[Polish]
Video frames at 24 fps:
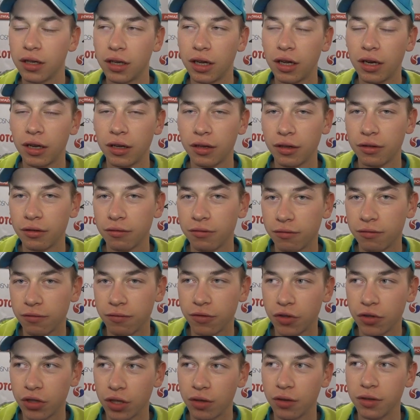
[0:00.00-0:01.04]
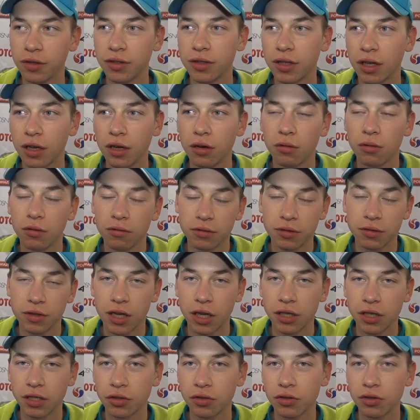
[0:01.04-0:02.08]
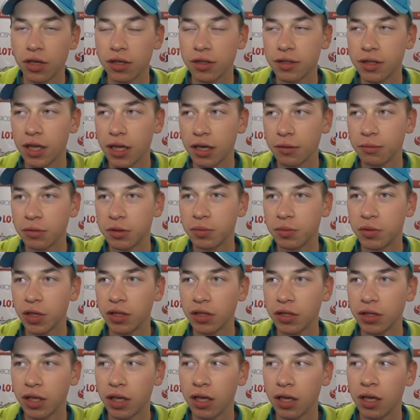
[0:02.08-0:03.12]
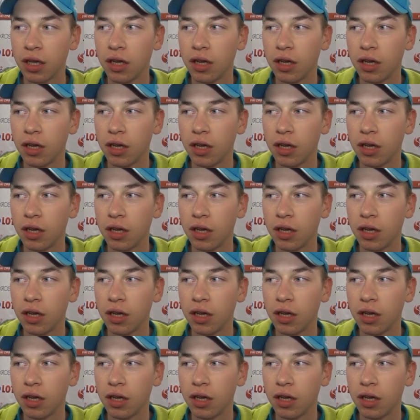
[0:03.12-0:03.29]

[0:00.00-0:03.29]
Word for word: ale wyszedłem z tego, skaczę już na starym sprzęcie,